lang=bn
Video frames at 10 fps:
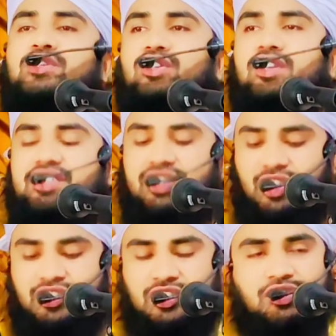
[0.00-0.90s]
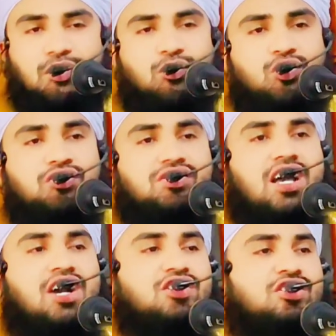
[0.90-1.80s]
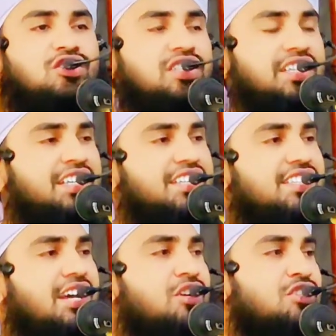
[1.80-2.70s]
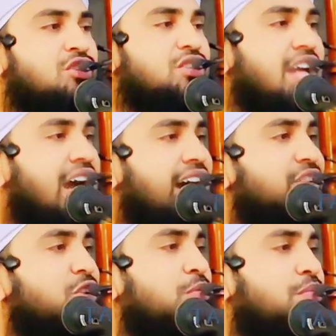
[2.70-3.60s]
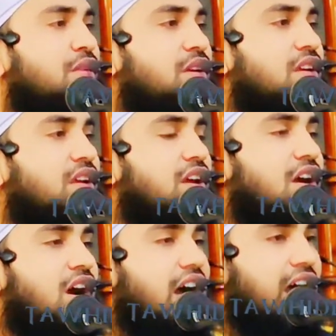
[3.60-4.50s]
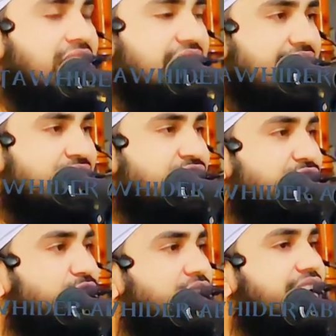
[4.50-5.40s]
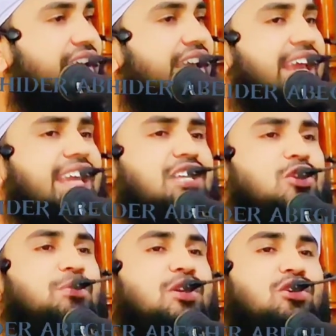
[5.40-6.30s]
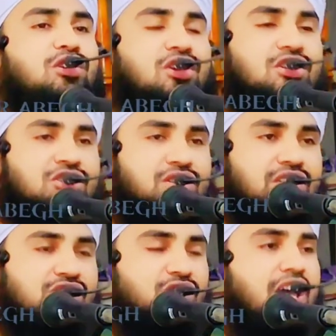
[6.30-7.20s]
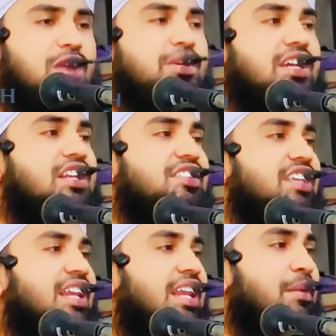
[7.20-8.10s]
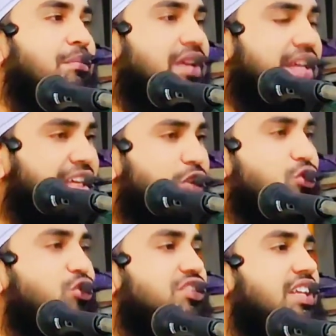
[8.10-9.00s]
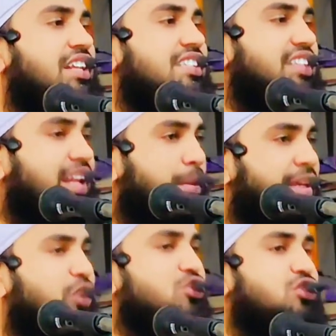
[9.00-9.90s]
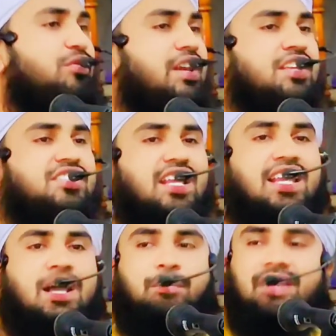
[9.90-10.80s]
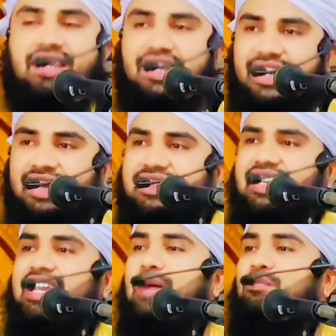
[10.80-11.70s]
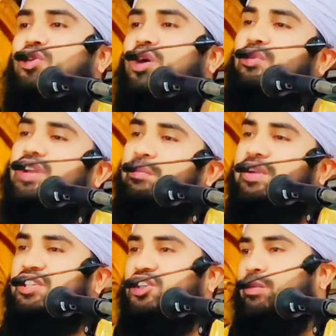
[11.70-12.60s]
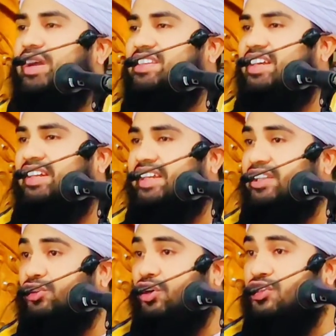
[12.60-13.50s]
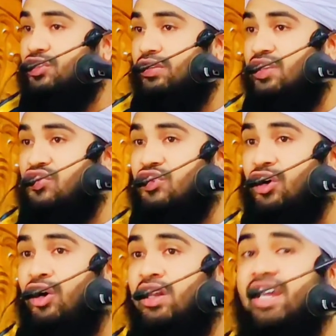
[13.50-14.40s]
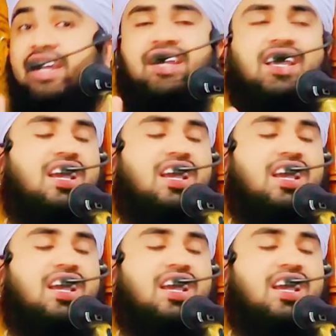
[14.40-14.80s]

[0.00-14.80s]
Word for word: কম শুনেছেন হজরতে মৌসা হজরতে ঈসা হজরতে আদম আল্লাহ রাসুল এই নবীগুলোর হজরতে সোলাইমান আলাইসাল্লাম ইউনুস আলাইসাল্লাম ইউসুফ আলাইসাল্লাম এদের নাম কমন আমরা সবাই জানি কিন্তু হজরতে সালেহ